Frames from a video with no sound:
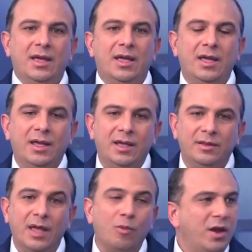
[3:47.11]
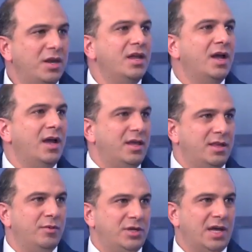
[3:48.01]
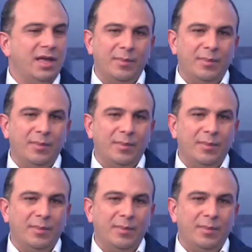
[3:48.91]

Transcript: eh, de Guainía y de Vichada,